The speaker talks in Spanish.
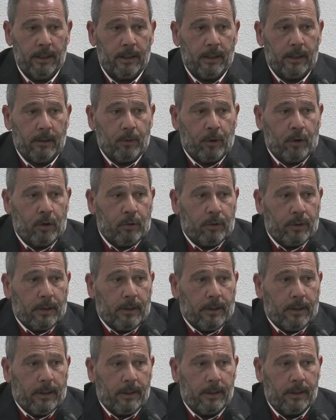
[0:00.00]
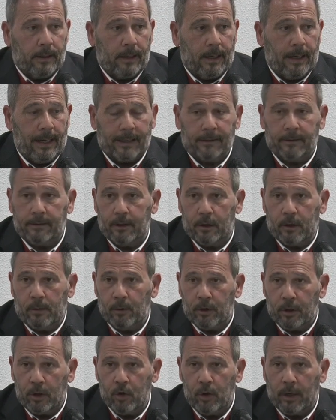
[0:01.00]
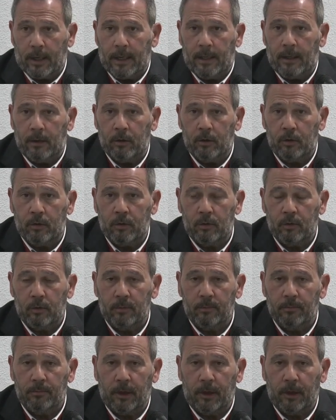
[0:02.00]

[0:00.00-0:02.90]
Y bueno, y el arte, como dijo aquel, ¿no?